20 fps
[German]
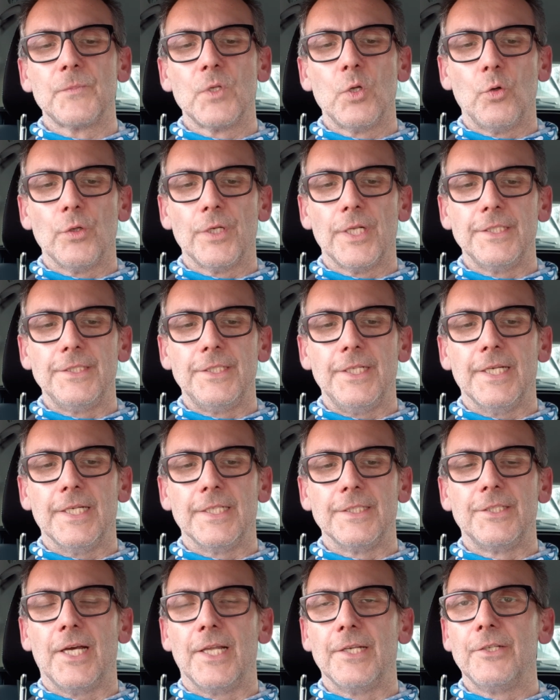oder
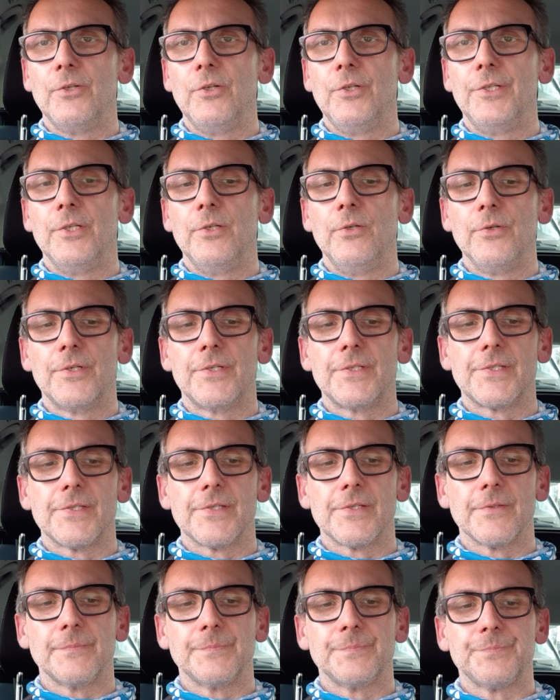der Dunhill
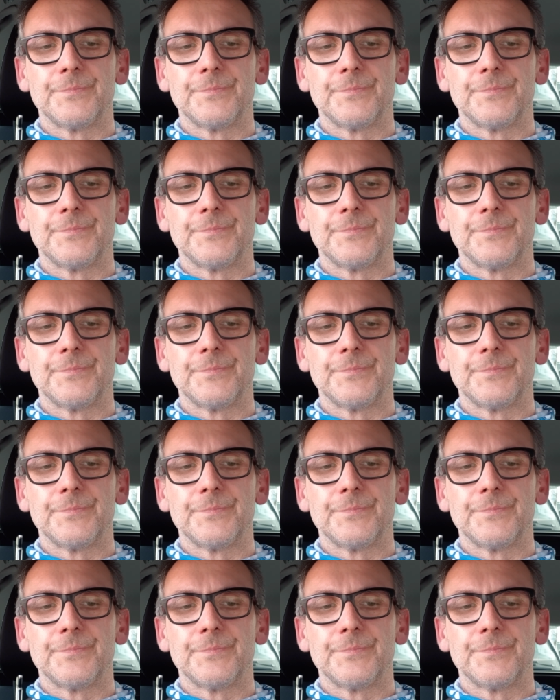Deluxe